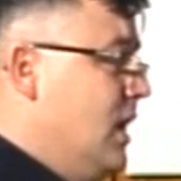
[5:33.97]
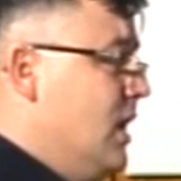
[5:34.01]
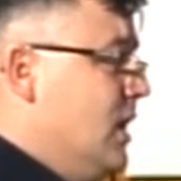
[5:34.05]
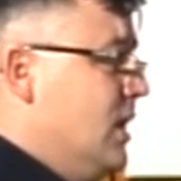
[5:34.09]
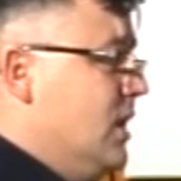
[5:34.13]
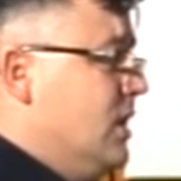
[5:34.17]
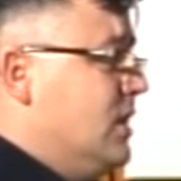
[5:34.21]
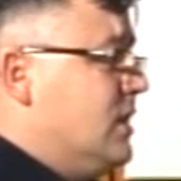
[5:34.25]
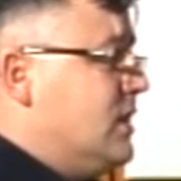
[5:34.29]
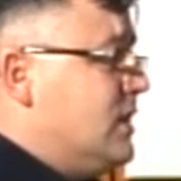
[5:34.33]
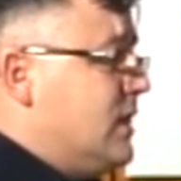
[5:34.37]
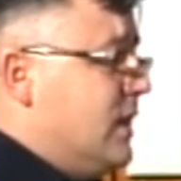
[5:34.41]

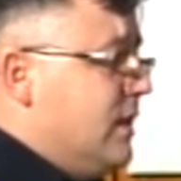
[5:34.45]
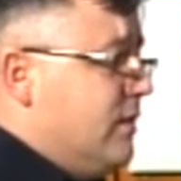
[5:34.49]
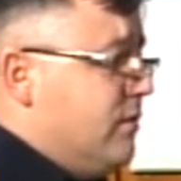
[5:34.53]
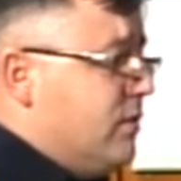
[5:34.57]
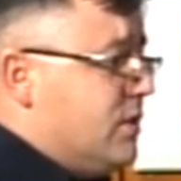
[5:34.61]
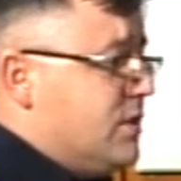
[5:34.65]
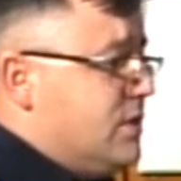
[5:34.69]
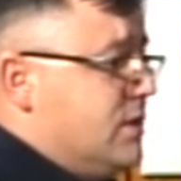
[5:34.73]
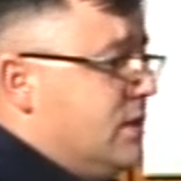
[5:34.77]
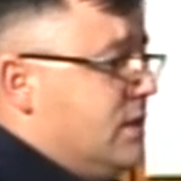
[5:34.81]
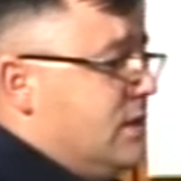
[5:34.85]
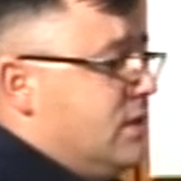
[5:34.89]
I te
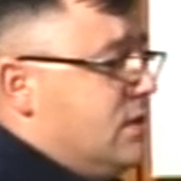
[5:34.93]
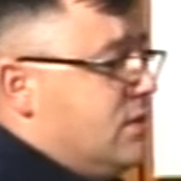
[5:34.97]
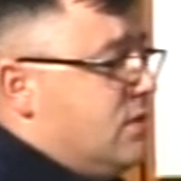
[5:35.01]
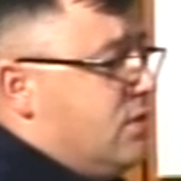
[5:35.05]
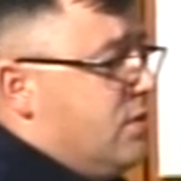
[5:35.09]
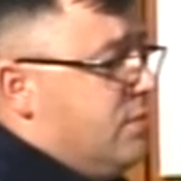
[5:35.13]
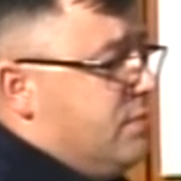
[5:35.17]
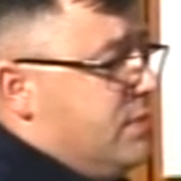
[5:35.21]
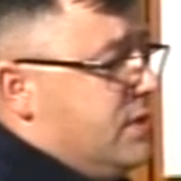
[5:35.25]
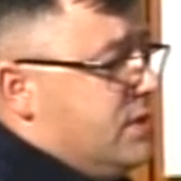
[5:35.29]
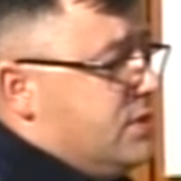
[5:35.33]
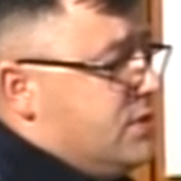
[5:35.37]
właśnie
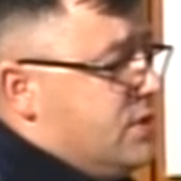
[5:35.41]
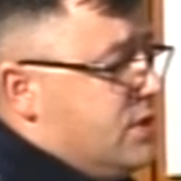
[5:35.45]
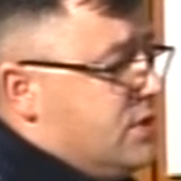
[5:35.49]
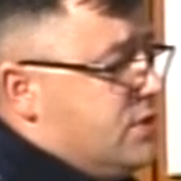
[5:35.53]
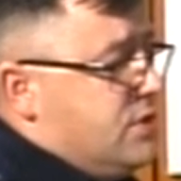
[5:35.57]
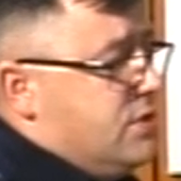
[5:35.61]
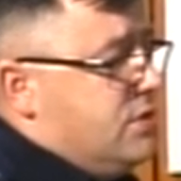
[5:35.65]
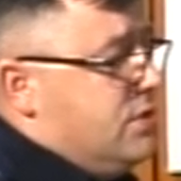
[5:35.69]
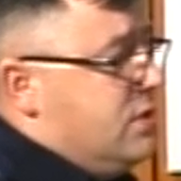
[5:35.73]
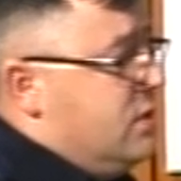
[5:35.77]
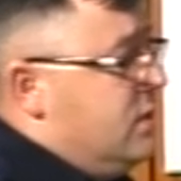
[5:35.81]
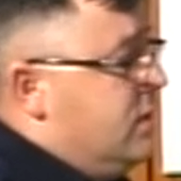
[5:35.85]
drobne
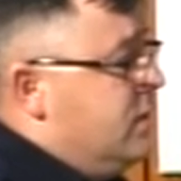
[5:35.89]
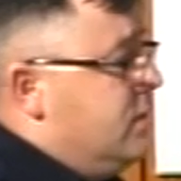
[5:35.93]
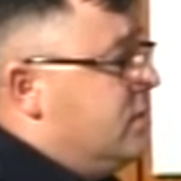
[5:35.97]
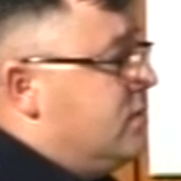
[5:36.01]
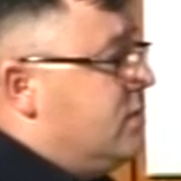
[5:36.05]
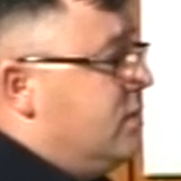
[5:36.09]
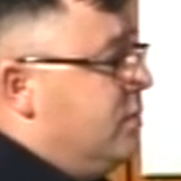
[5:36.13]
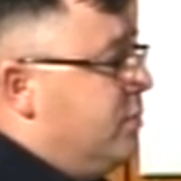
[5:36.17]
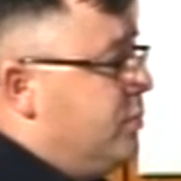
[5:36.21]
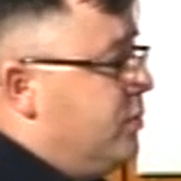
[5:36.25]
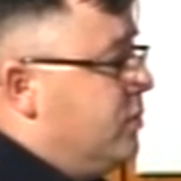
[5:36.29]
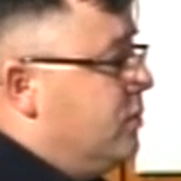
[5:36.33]
rzeczy
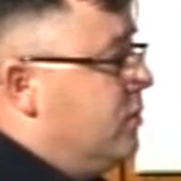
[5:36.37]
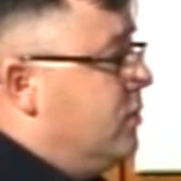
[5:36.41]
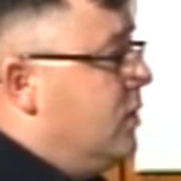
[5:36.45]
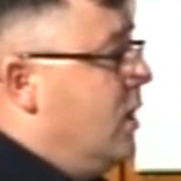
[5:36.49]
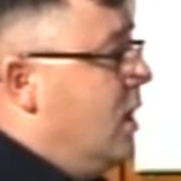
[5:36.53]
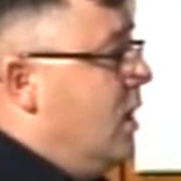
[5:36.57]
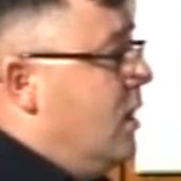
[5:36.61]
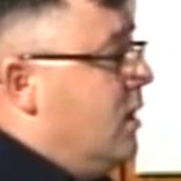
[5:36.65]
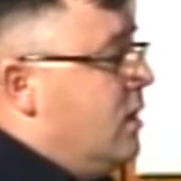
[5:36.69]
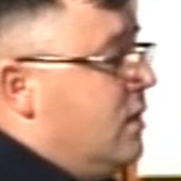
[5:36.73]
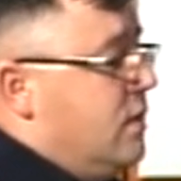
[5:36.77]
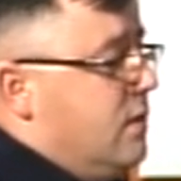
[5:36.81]
typu
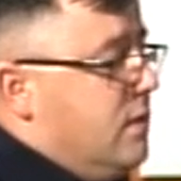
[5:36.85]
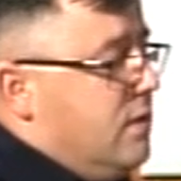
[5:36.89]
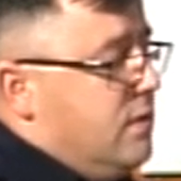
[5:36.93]
e,